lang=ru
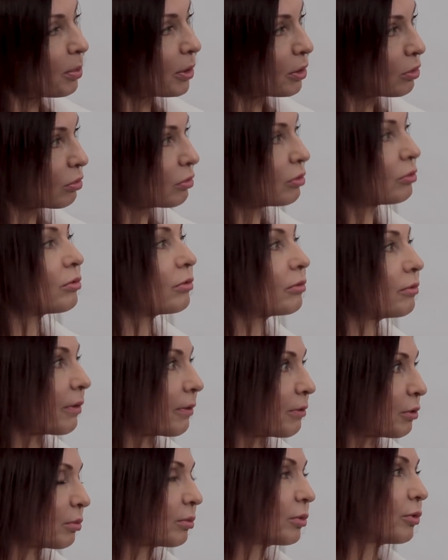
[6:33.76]
присутствует во
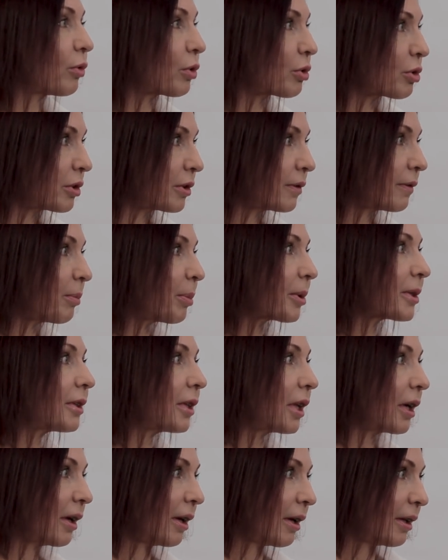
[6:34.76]
всем творчестве
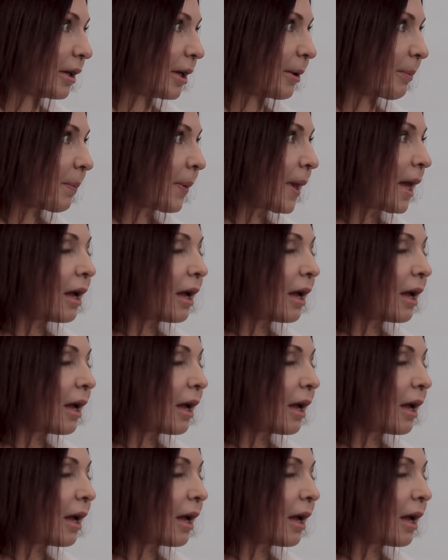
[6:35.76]
постоянно.